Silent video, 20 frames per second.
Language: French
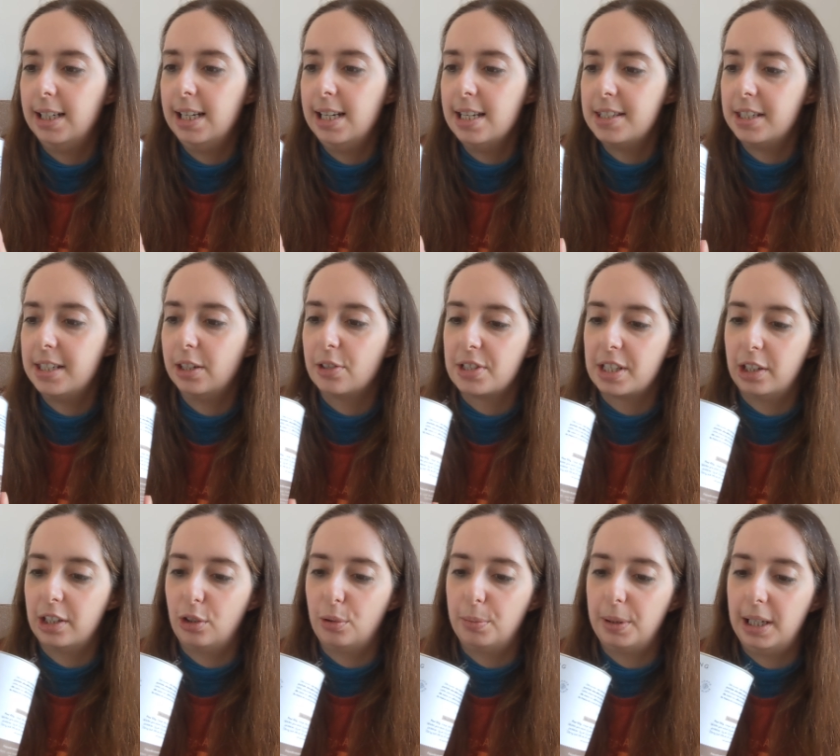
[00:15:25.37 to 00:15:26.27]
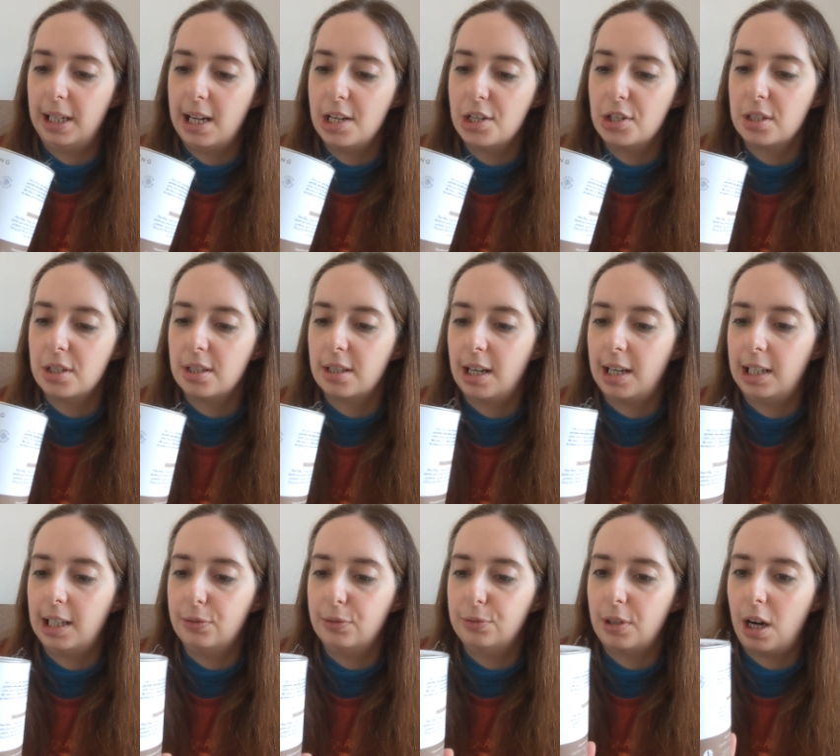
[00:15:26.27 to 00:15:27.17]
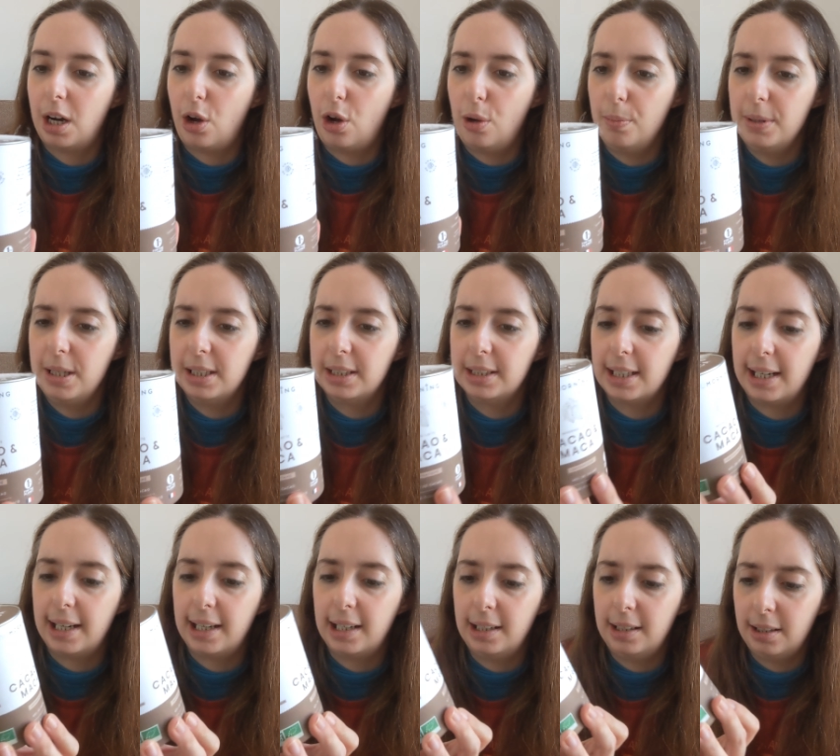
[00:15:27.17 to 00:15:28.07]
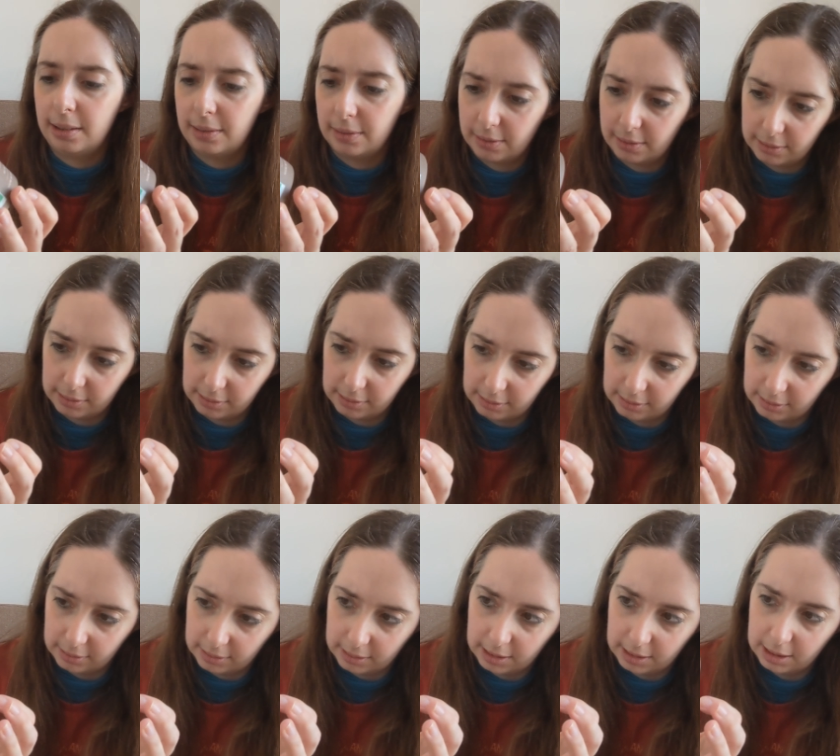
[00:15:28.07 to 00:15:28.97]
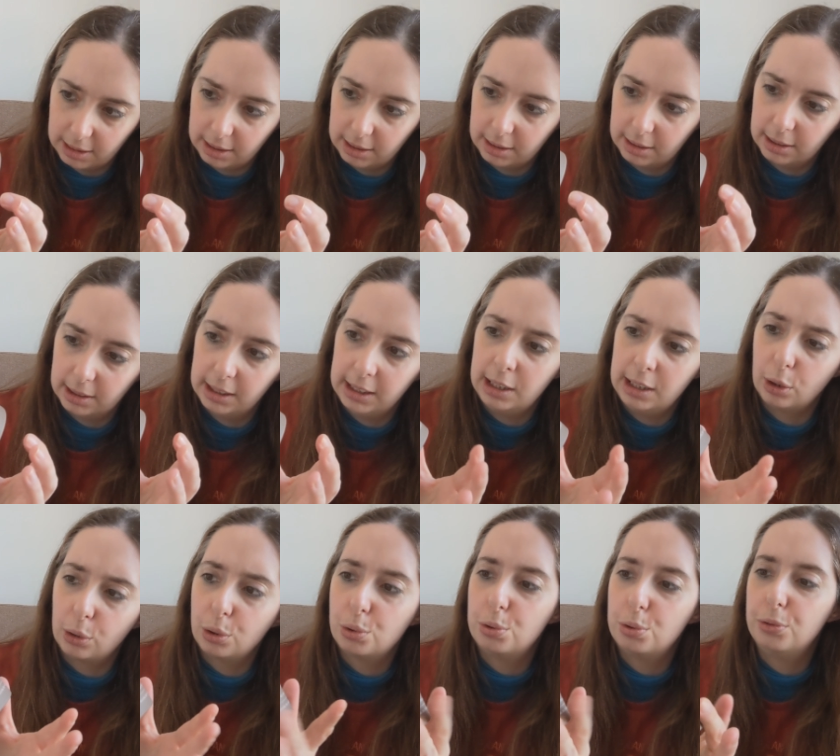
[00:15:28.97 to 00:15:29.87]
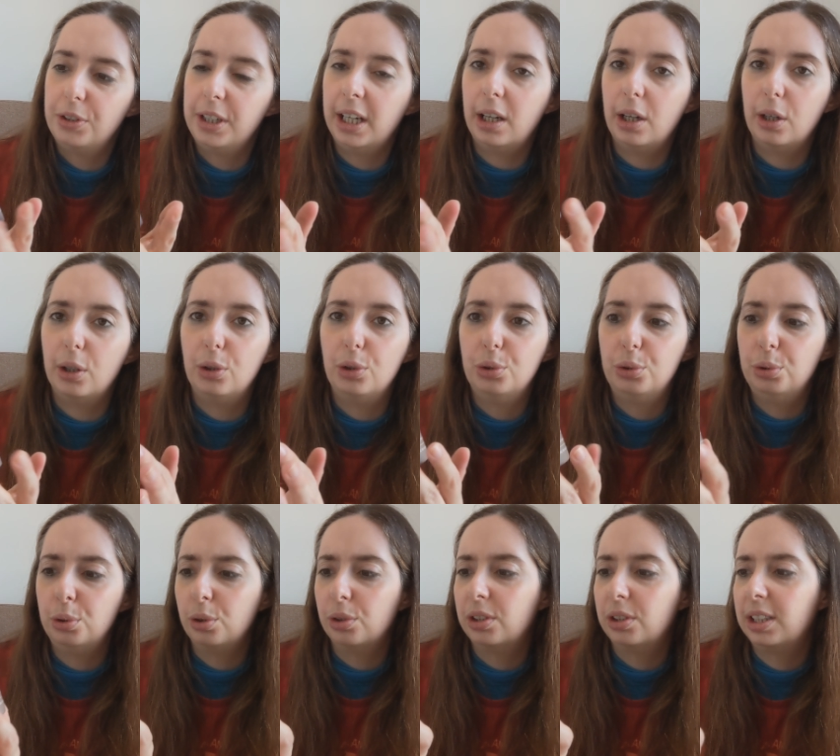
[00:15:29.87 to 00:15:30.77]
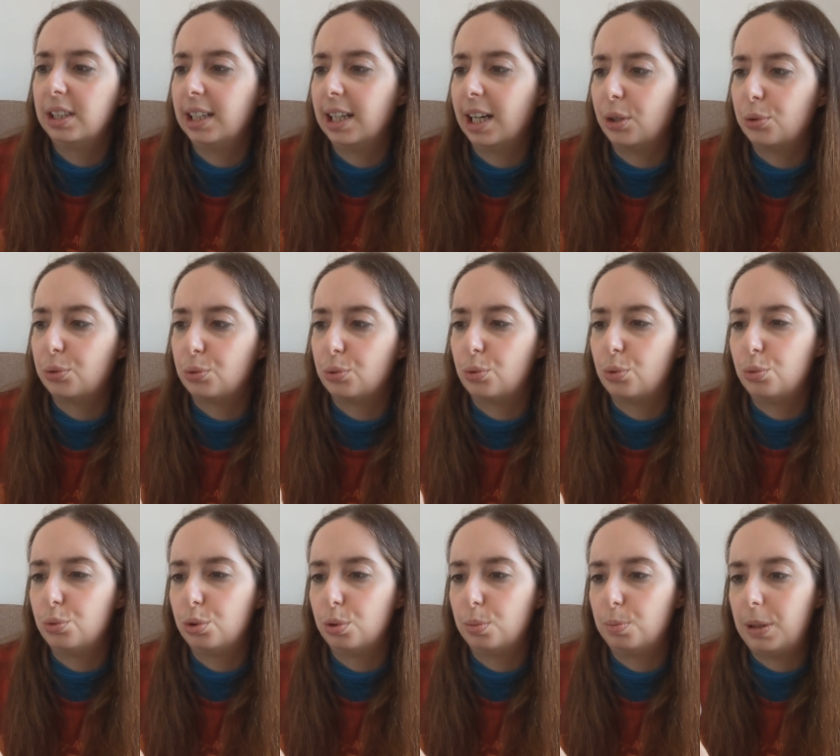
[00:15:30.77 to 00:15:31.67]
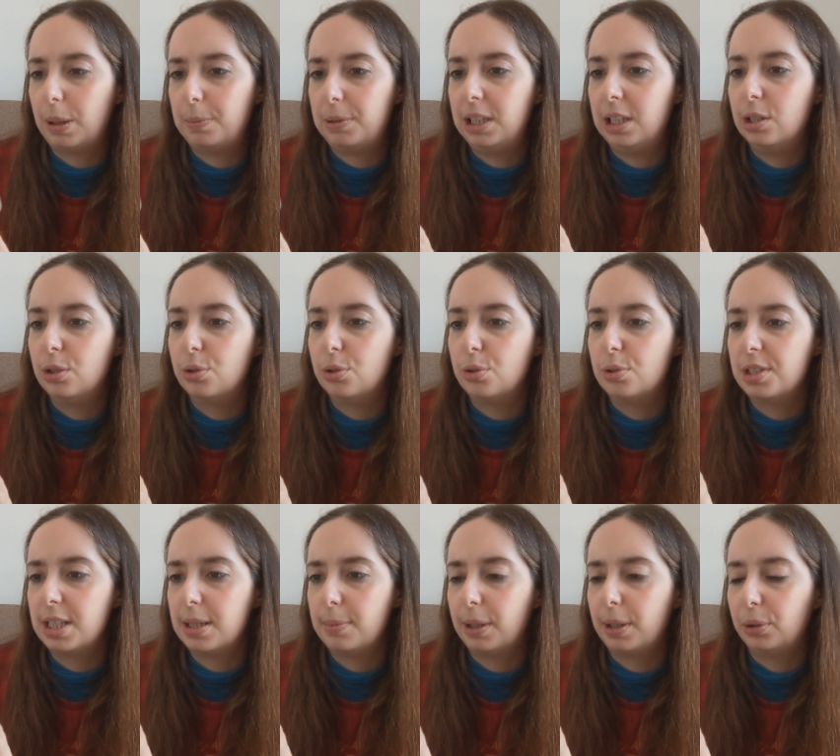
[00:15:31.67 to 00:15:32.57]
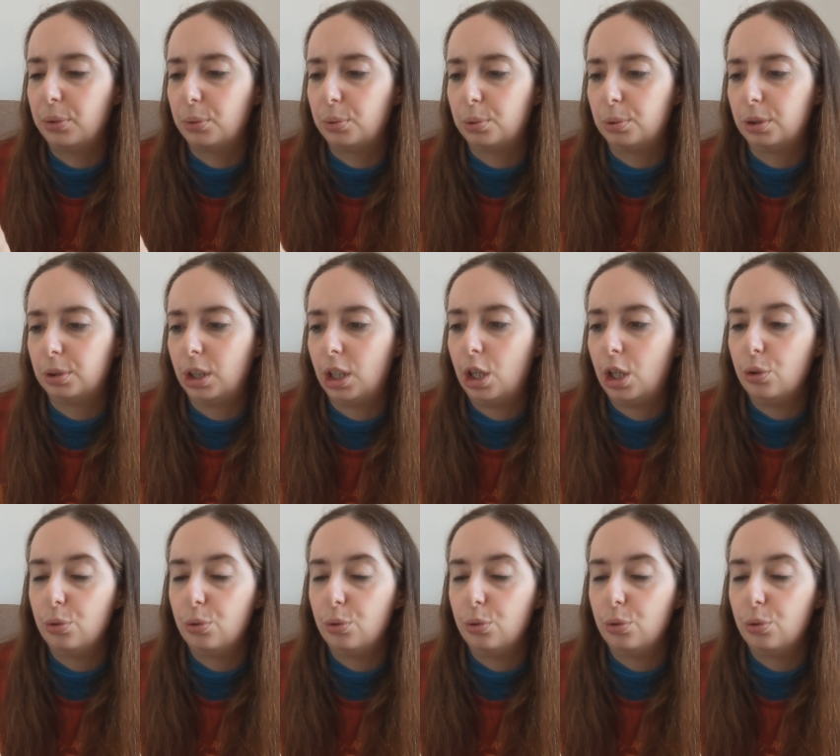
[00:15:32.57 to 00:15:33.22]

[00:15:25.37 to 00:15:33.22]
Et c'est dans un emballage à la fois en métal et recouvert de carton ou de papier, je ne sais pas trop.